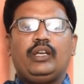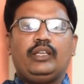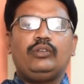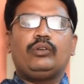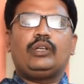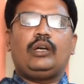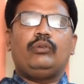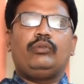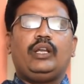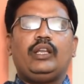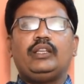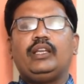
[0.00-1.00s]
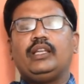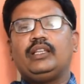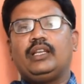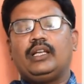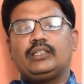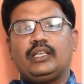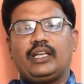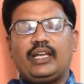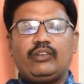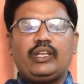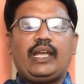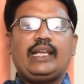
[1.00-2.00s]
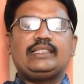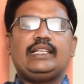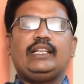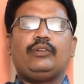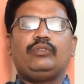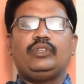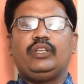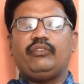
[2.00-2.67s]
ఎందుకు రావు అనేది ఏదైనా అతనికి ఏమైనా యాంగ్జైటీ ఉంది